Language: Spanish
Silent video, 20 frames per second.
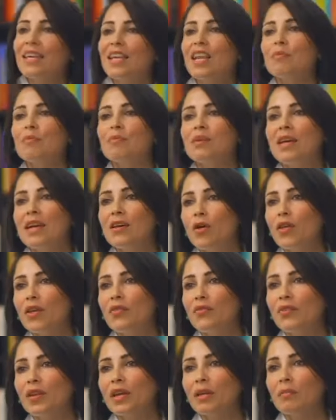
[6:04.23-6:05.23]
Tienen miedo
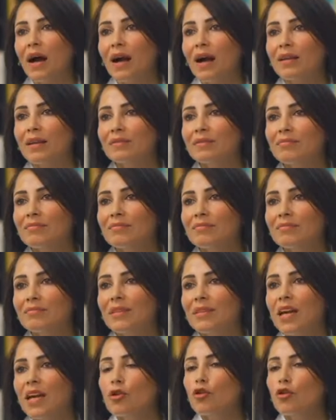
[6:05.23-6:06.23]
de firmar.
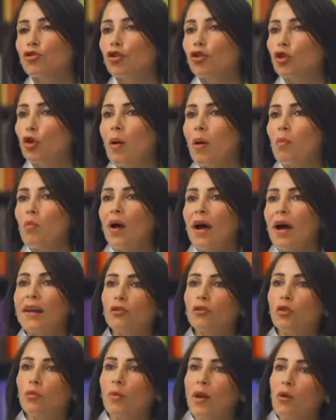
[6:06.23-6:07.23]
Nosotros vamos a
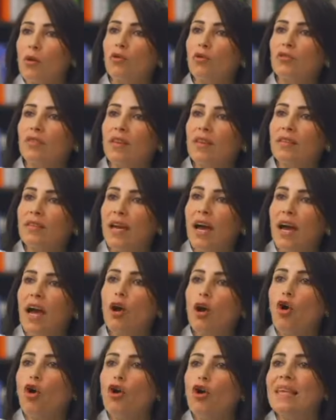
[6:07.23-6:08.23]
retomar lo que usted decía,
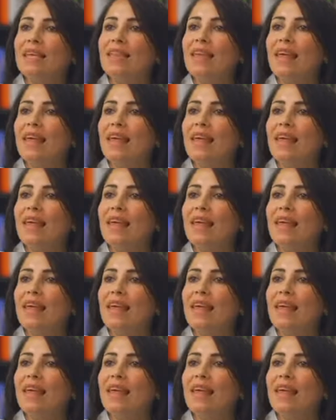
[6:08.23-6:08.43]
con